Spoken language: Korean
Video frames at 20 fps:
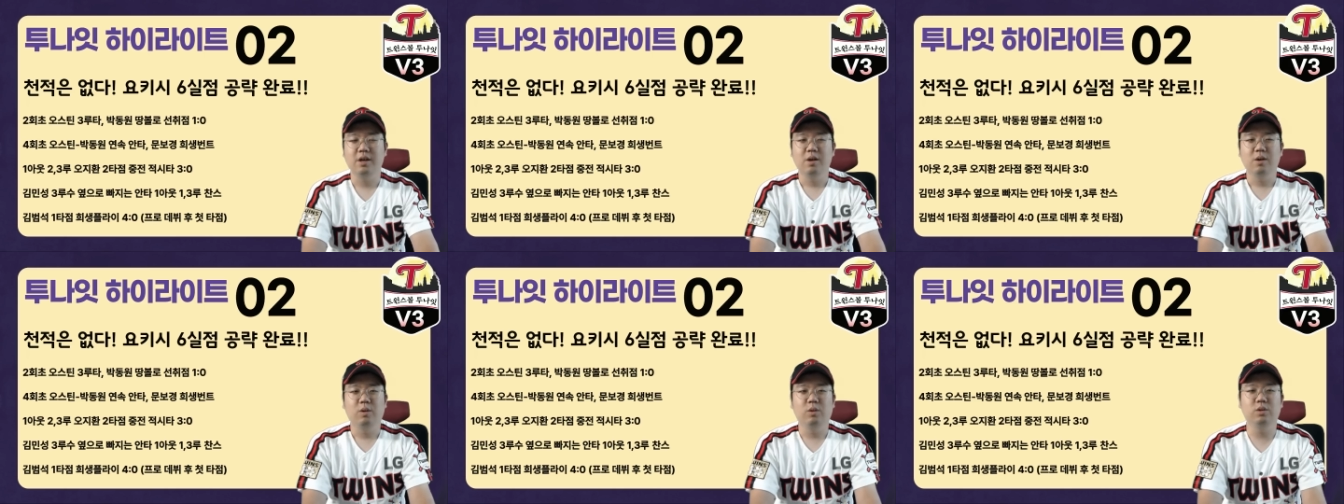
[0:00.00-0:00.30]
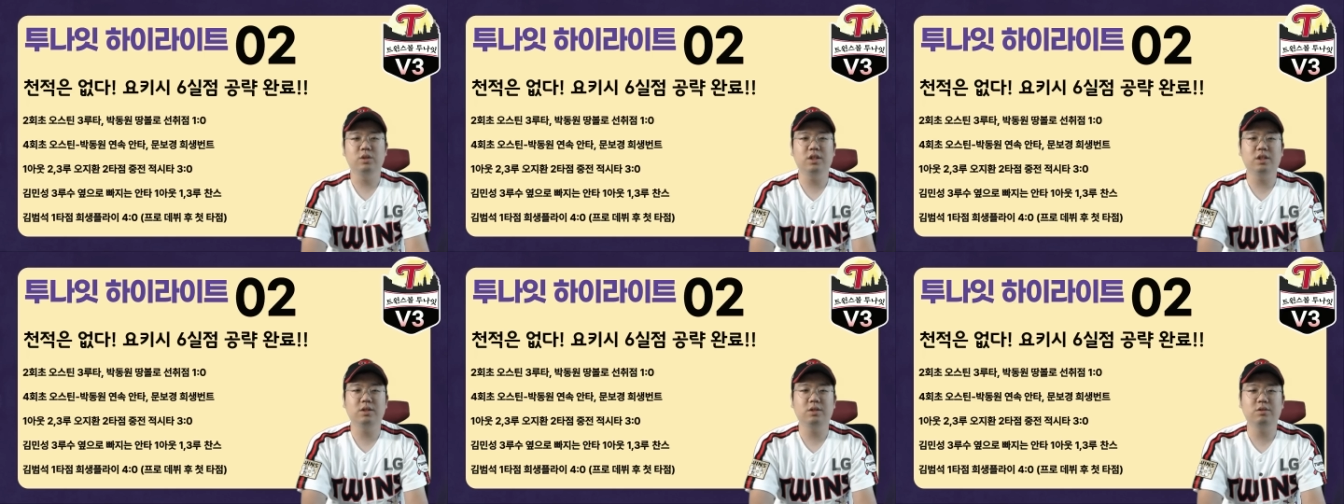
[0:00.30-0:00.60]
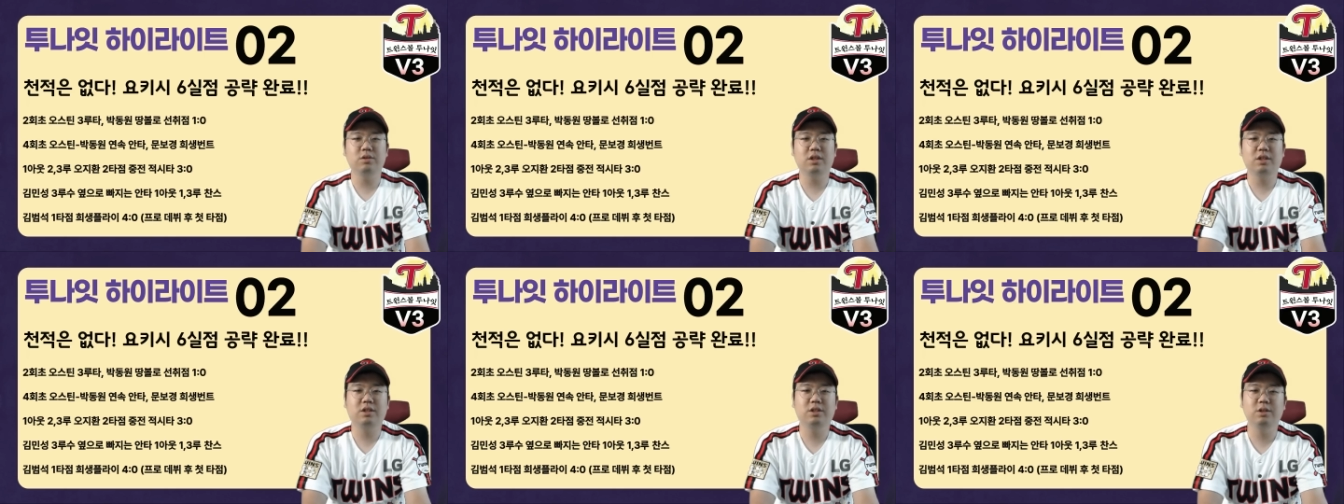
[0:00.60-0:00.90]
오지환
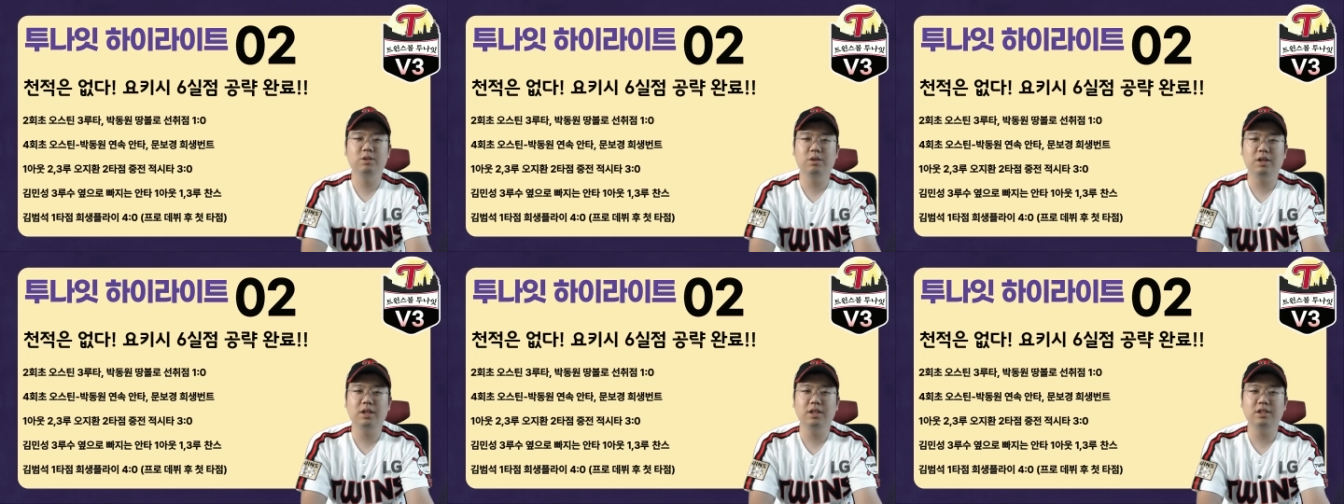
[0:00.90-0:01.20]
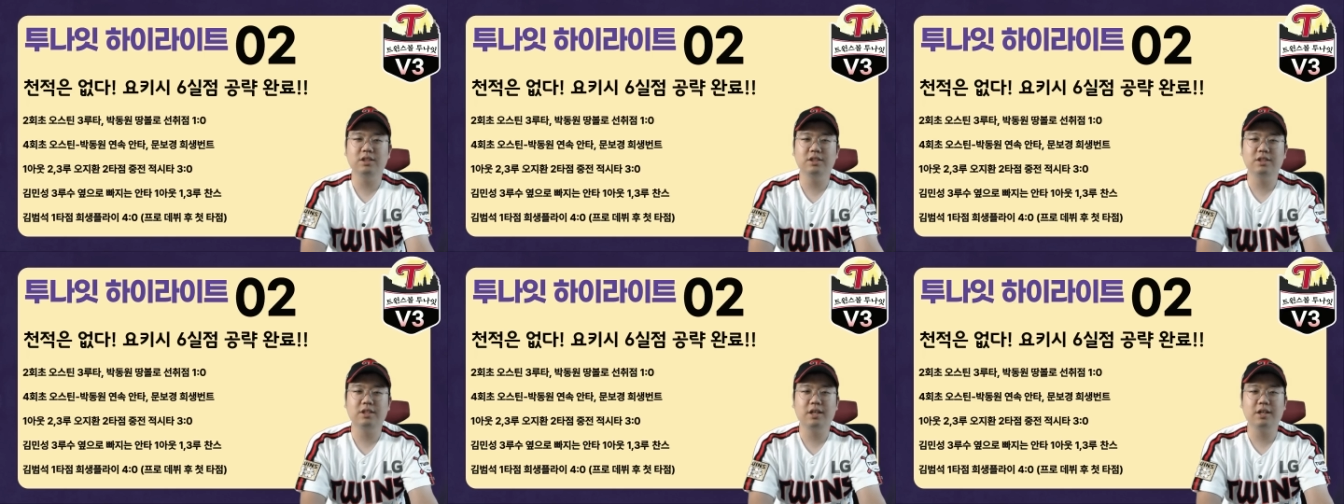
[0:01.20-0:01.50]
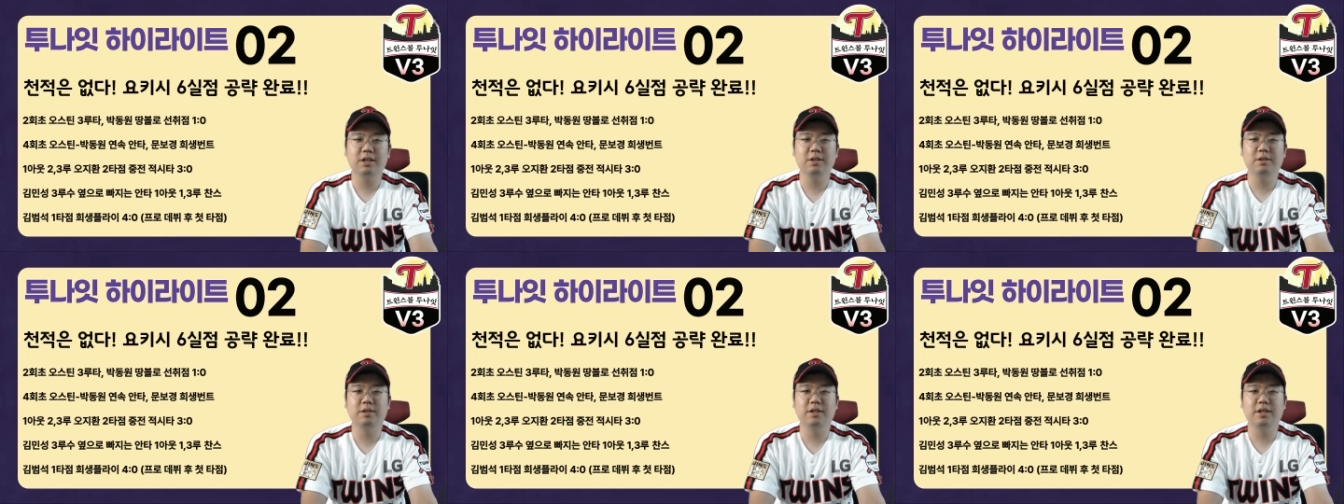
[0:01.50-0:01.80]
선수가 그동안 이제
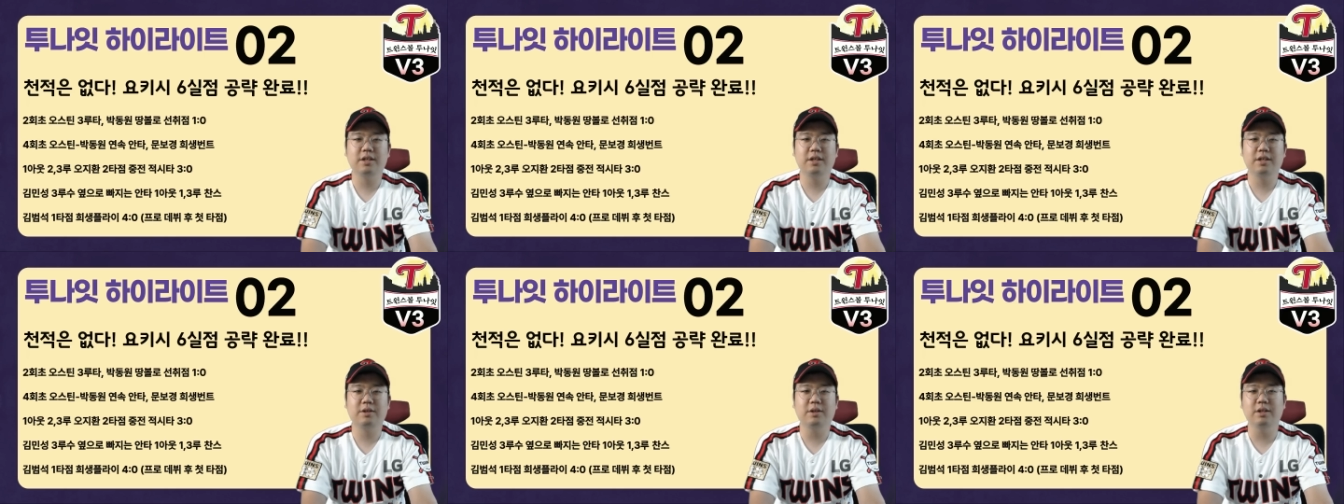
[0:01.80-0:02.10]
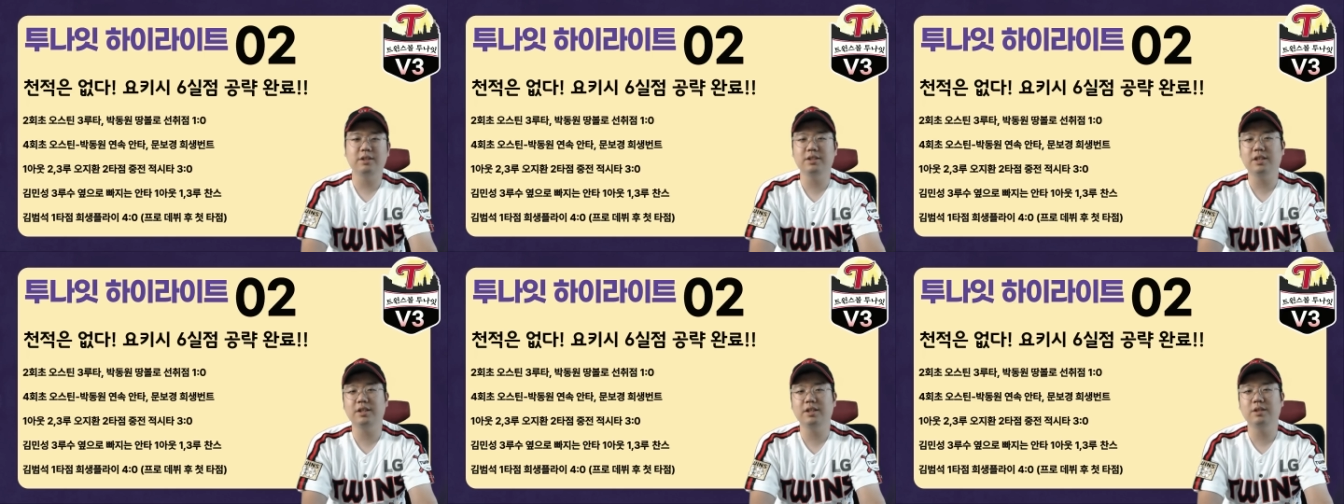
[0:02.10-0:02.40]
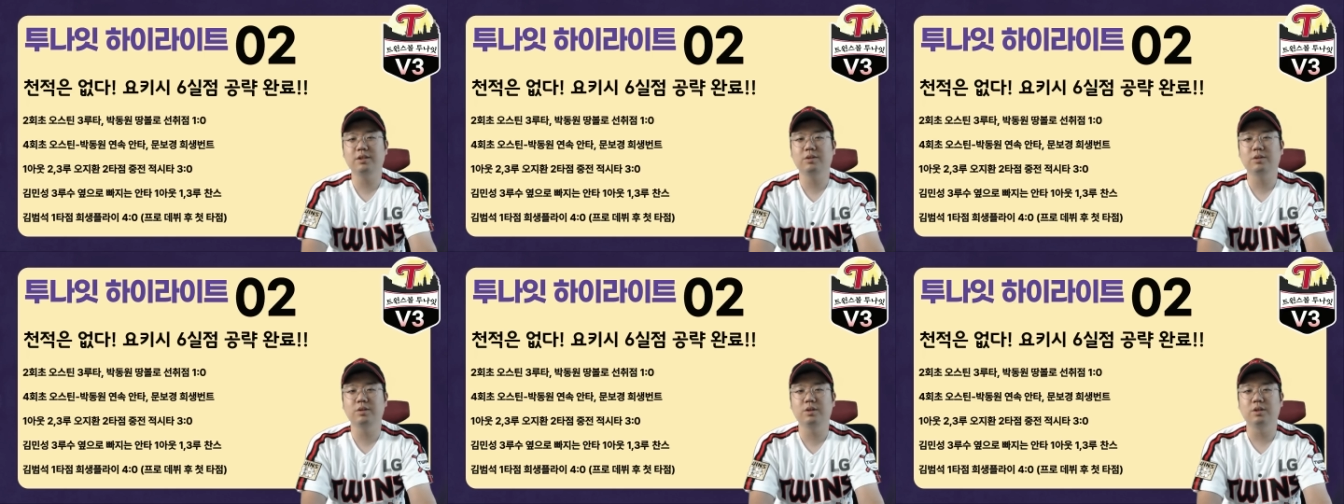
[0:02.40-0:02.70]
타격에
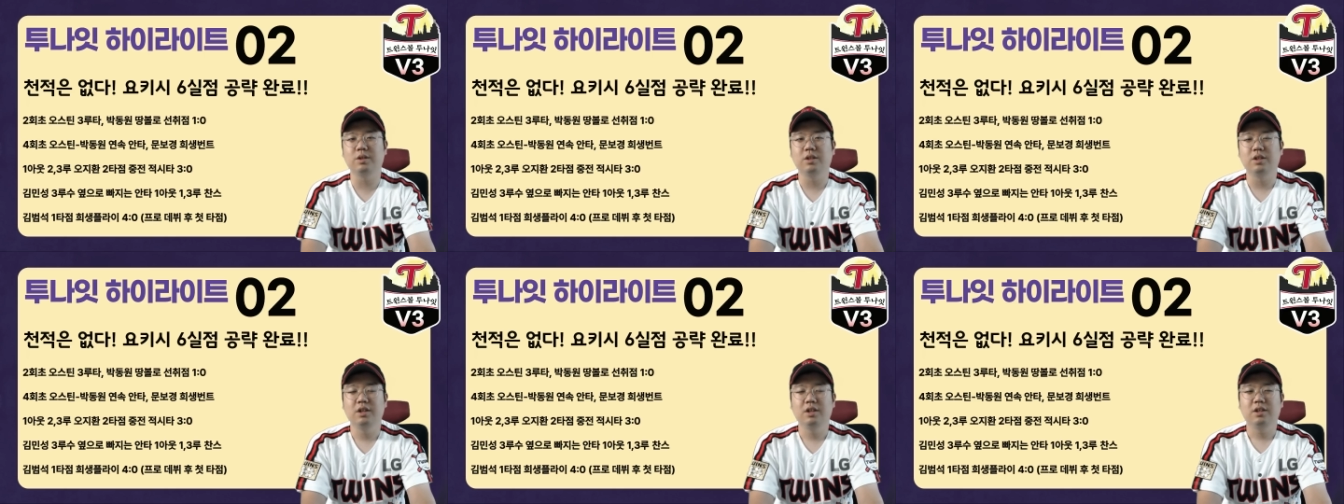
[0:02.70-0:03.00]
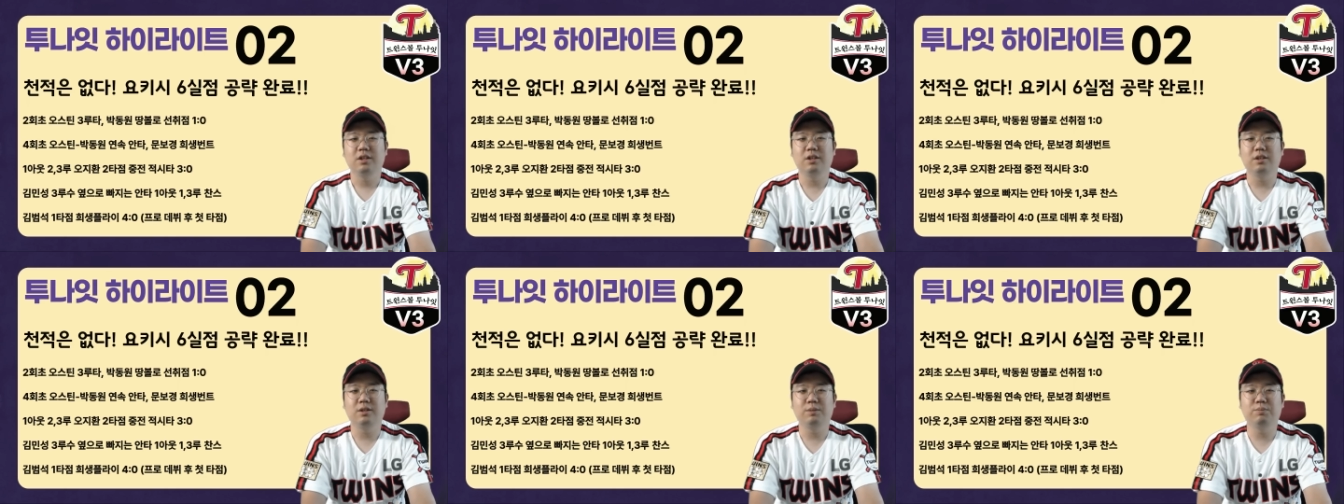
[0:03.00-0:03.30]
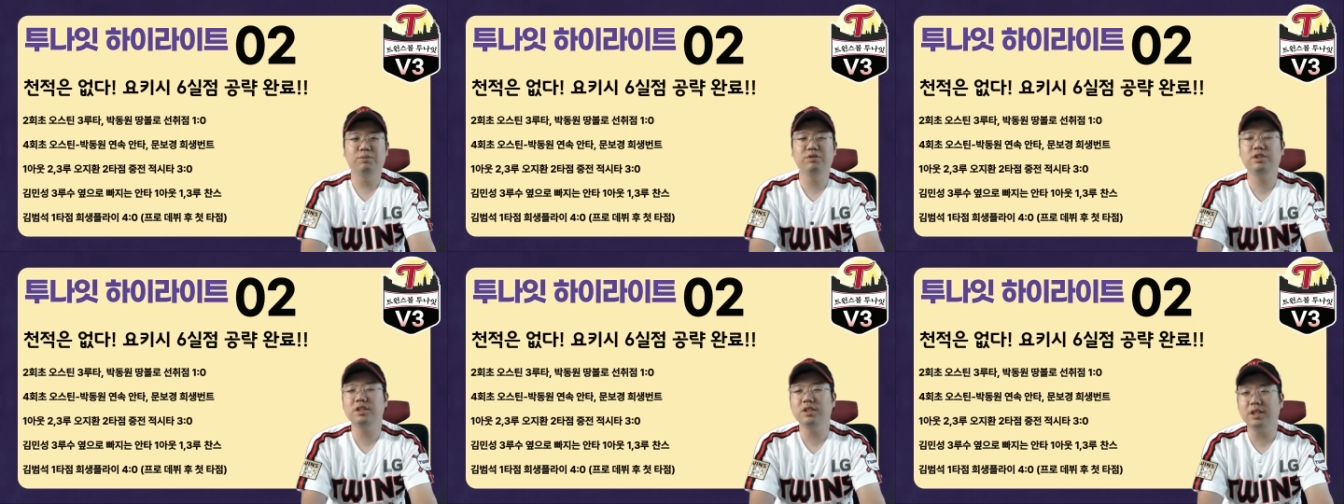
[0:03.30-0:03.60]
굉장히 또 어,
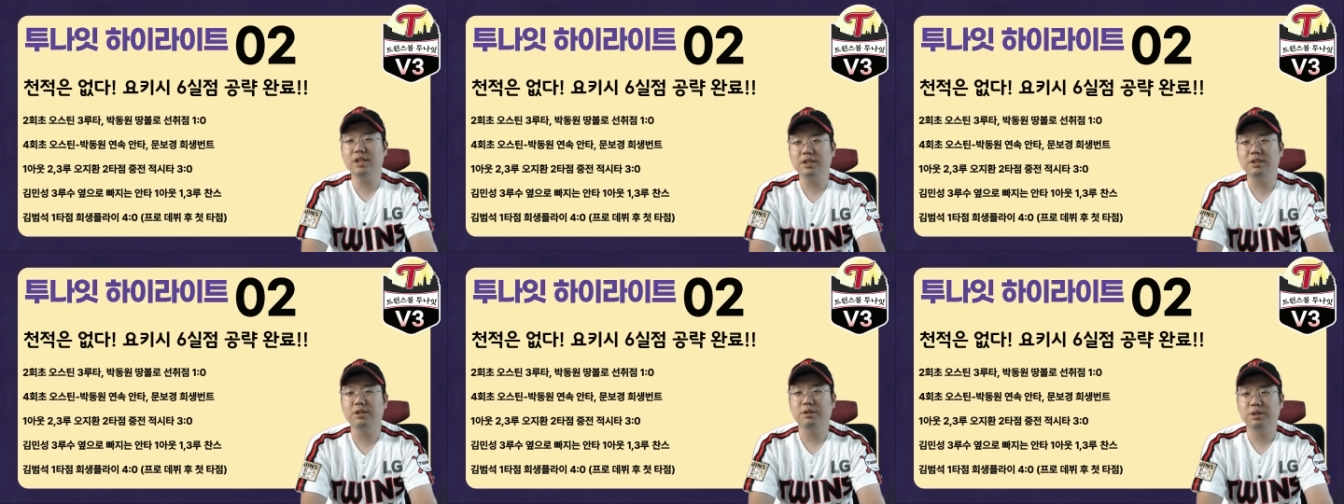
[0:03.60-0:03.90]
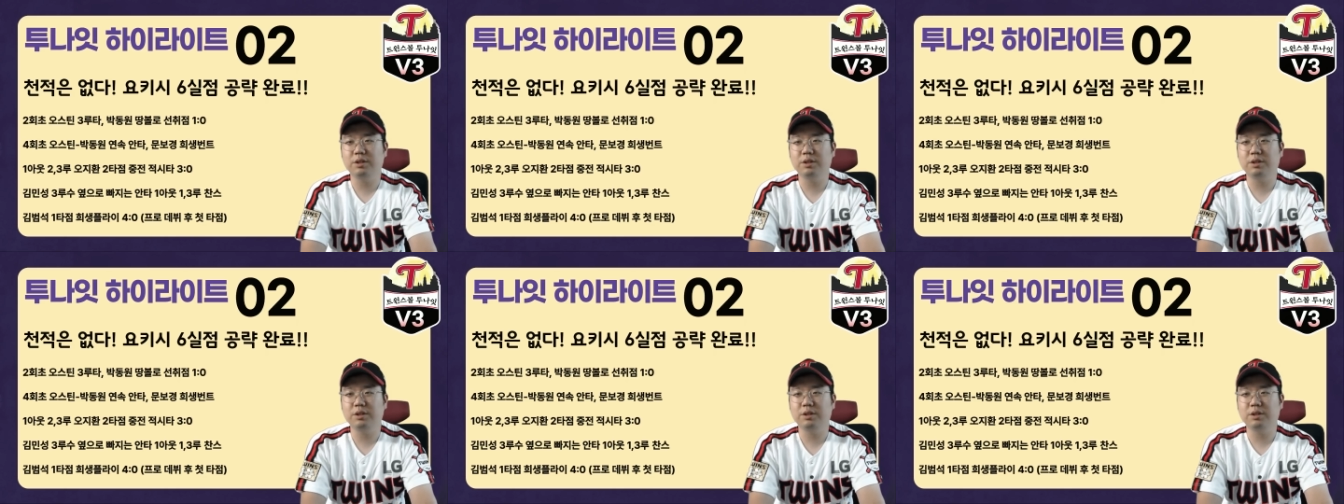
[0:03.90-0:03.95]
부진했죠.